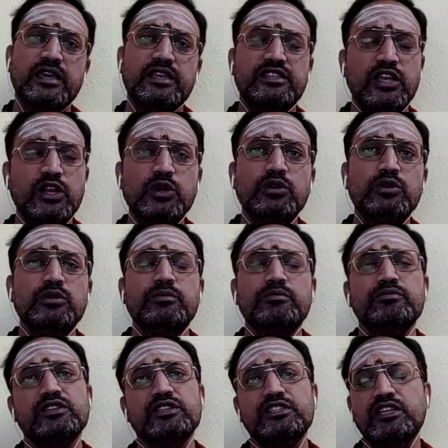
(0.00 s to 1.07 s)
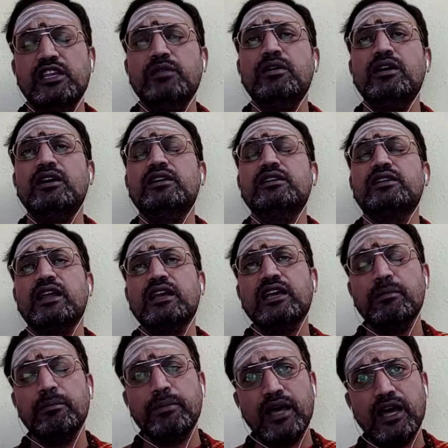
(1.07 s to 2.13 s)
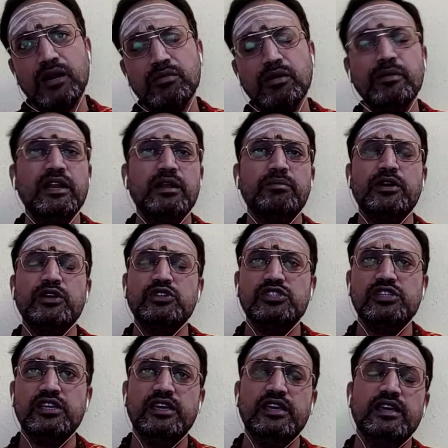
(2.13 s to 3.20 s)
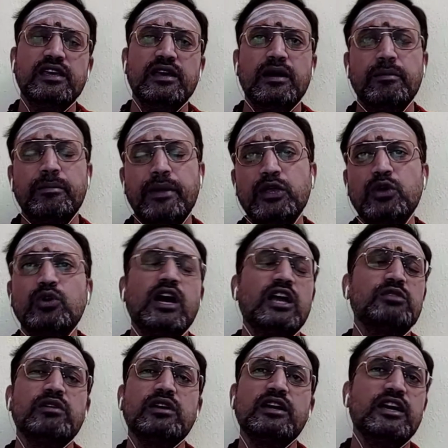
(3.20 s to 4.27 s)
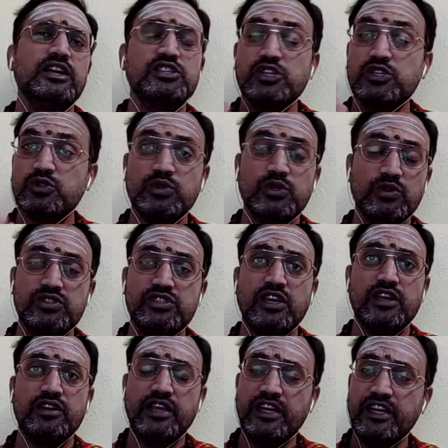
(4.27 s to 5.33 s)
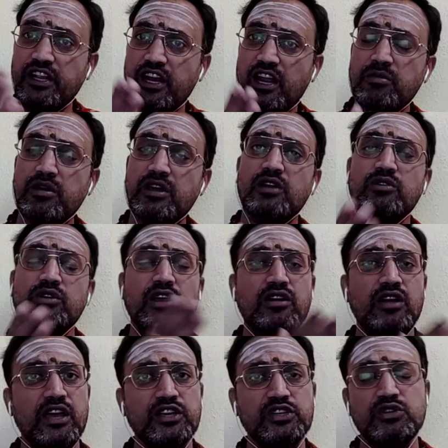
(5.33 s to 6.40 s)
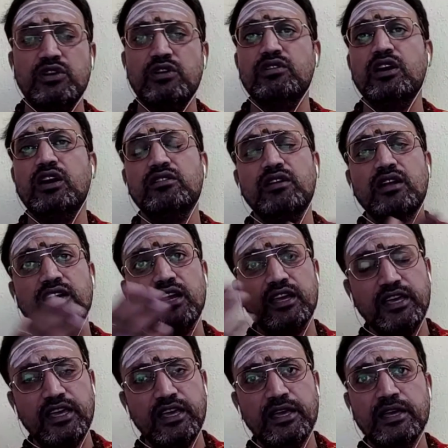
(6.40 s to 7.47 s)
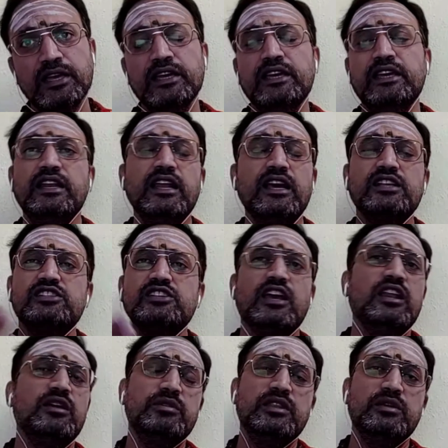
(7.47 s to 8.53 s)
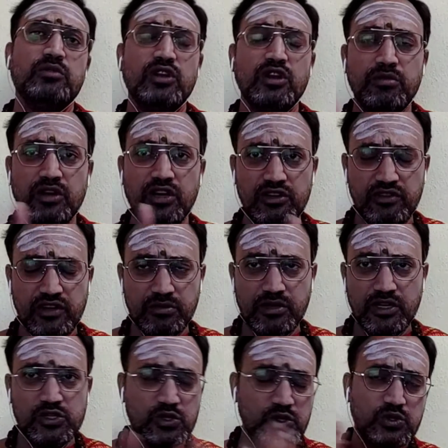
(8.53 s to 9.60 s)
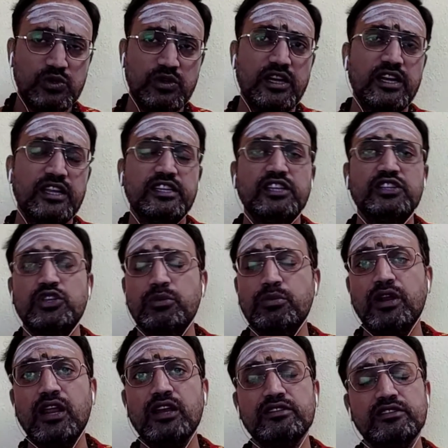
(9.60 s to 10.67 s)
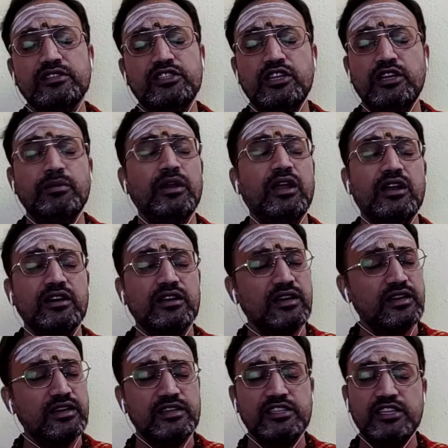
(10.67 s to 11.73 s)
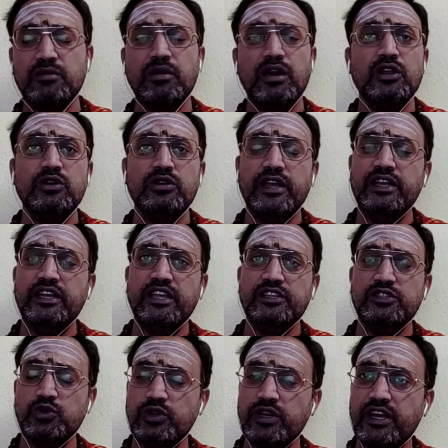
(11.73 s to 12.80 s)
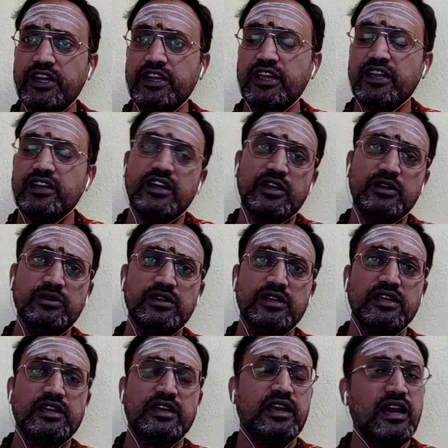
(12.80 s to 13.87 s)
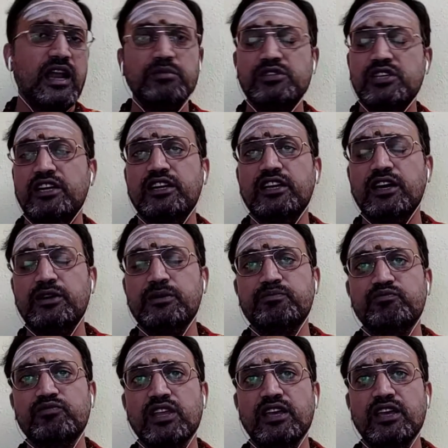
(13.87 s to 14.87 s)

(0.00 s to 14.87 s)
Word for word: ఈ తెలుగు సినిమా రంగం ప్రారంభమైనప్పటి నుంచి ప్రయోగాత్మకంగా చేసుకుంటూ వచ్చారు ఎన్టీ రామారావు గారు నాగేశ్వరరావు గారు అట్లాగే ఇలా చాలా మంది మొన్న మొన్నటి వరకు మనం చూసుకున్నట్లయితే త్రిపురాల్ ఆర్ సినిమాలో ఎన్టీ జూనియర్ ఎన్టీఆర్ గారు రామ్ చరణ్ గారు